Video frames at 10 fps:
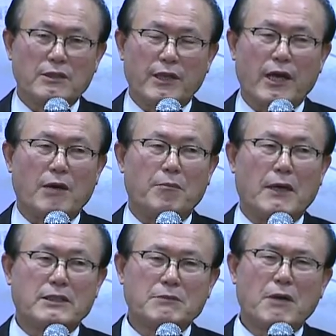내가
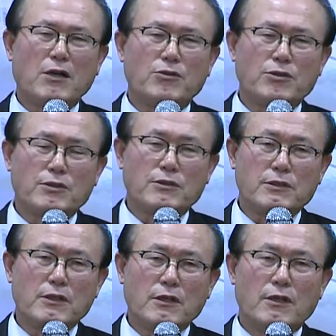마지막
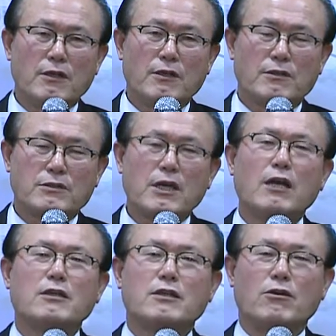너희들을
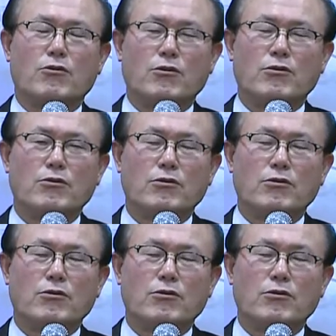살 길로